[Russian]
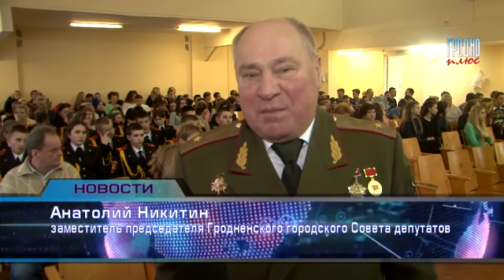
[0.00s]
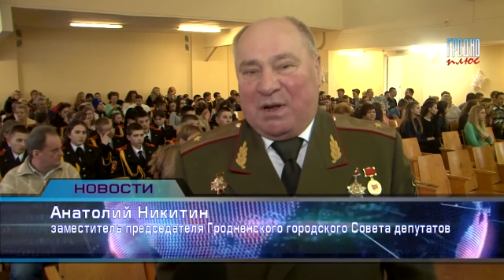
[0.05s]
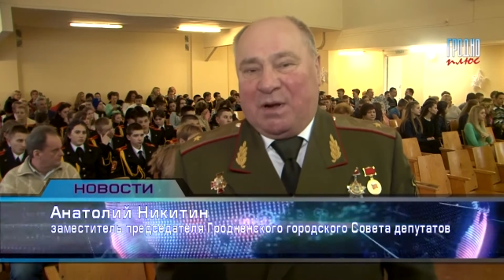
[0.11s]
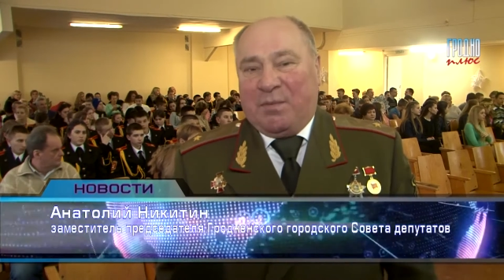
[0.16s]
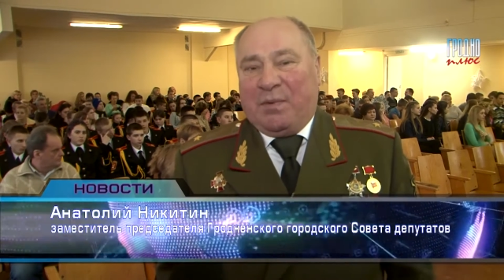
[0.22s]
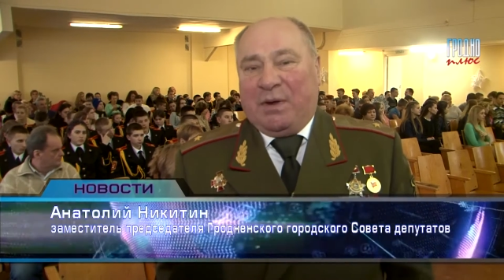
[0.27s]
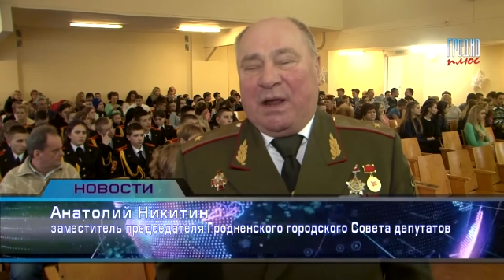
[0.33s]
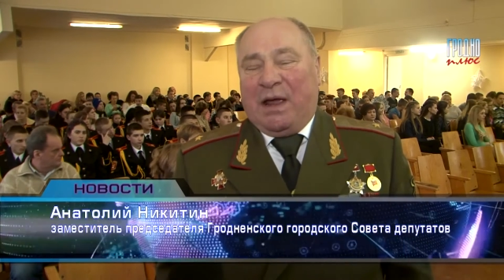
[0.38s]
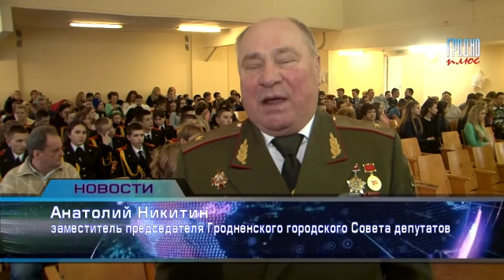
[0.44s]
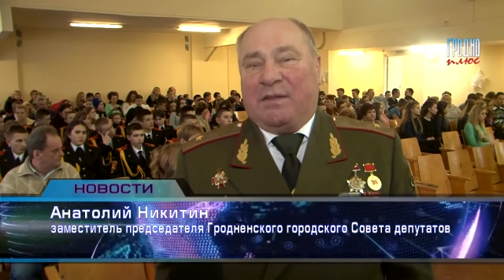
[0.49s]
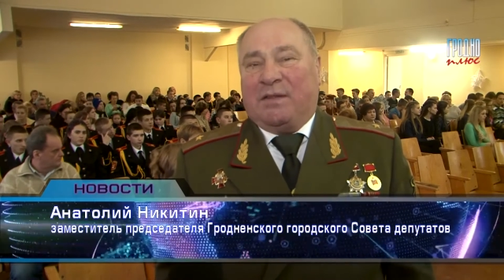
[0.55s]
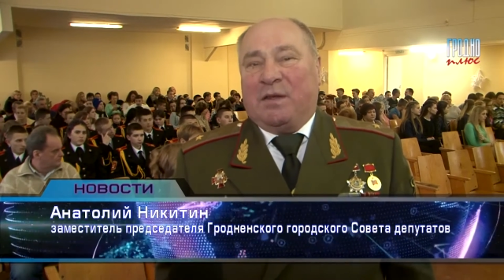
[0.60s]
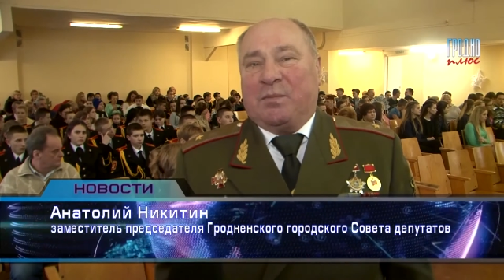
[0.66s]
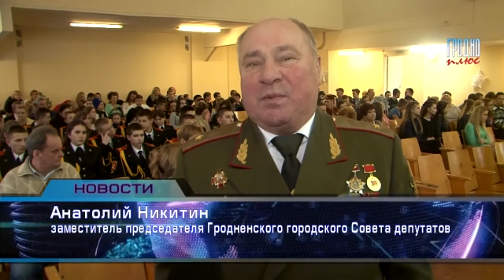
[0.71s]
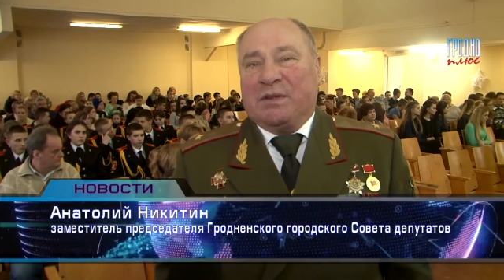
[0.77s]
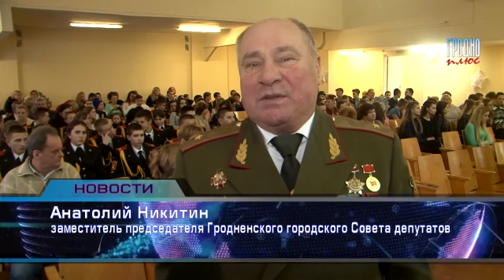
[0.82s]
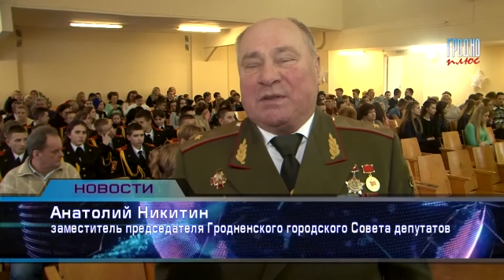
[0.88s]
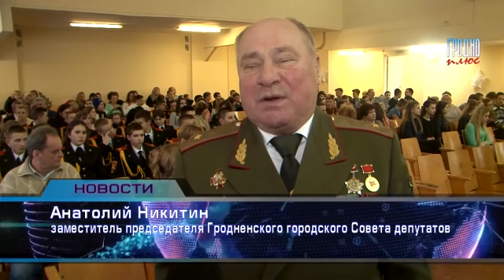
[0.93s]

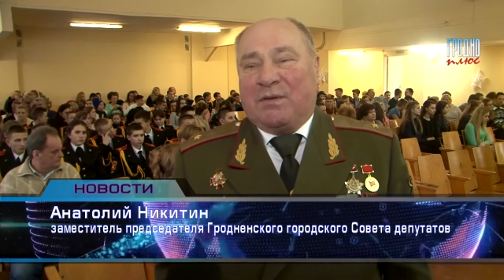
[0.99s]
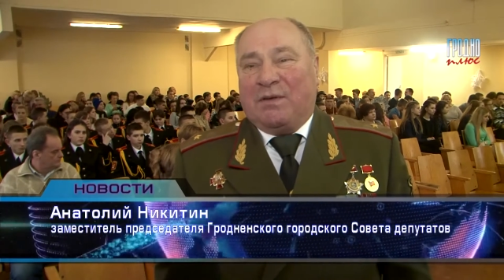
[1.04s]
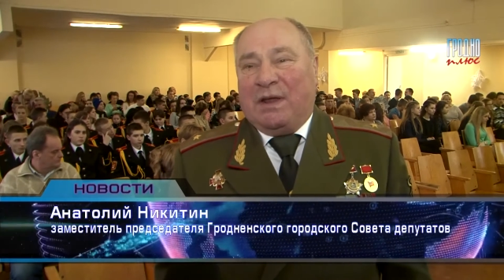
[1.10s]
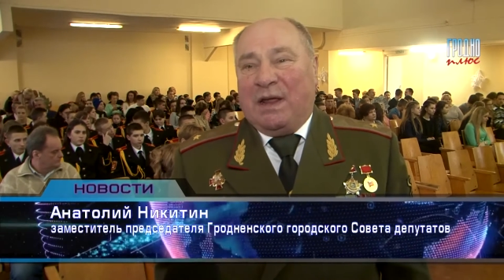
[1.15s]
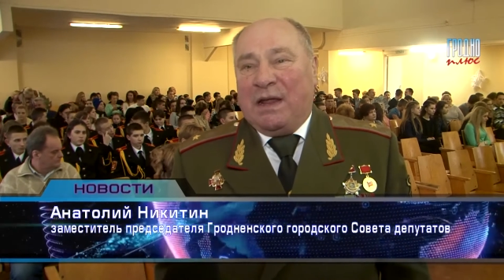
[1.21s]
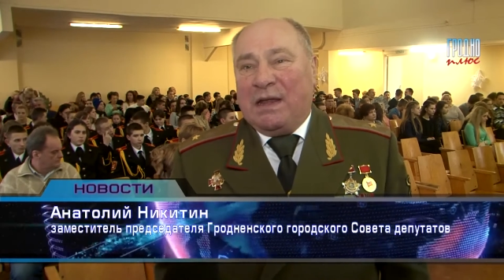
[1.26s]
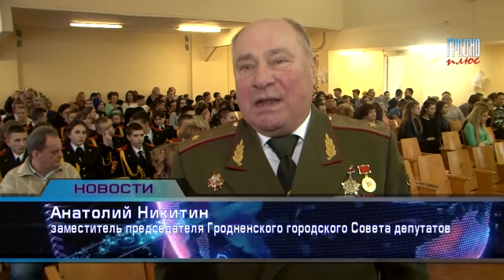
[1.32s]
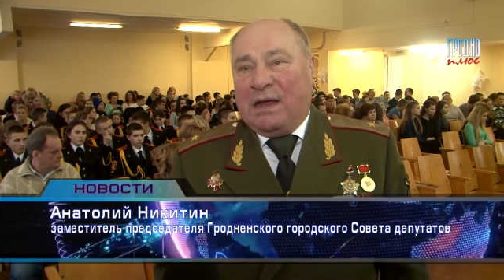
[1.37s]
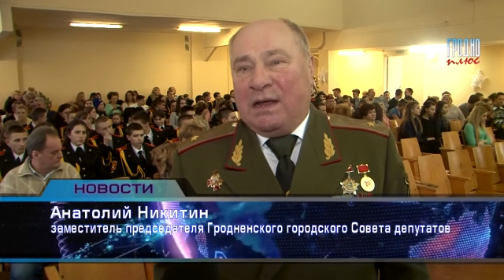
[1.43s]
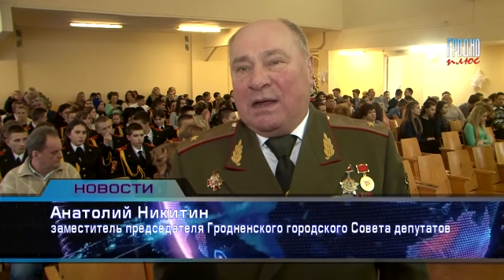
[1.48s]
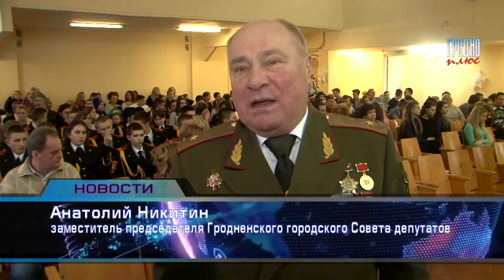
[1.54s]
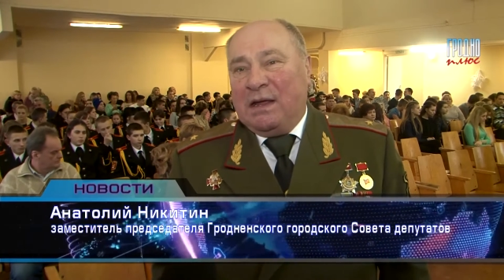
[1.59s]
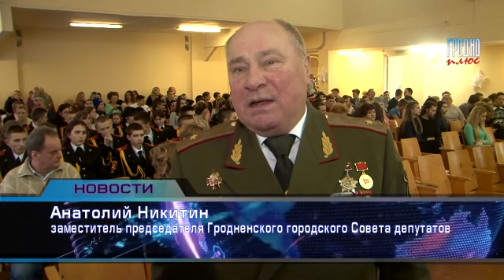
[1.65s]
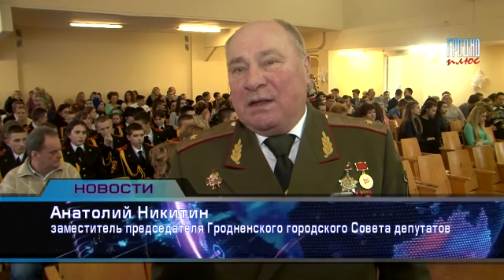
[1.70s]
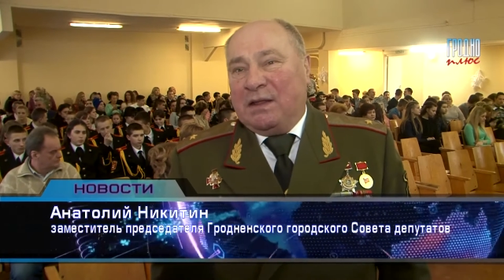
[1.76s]
мероприятия и поздравления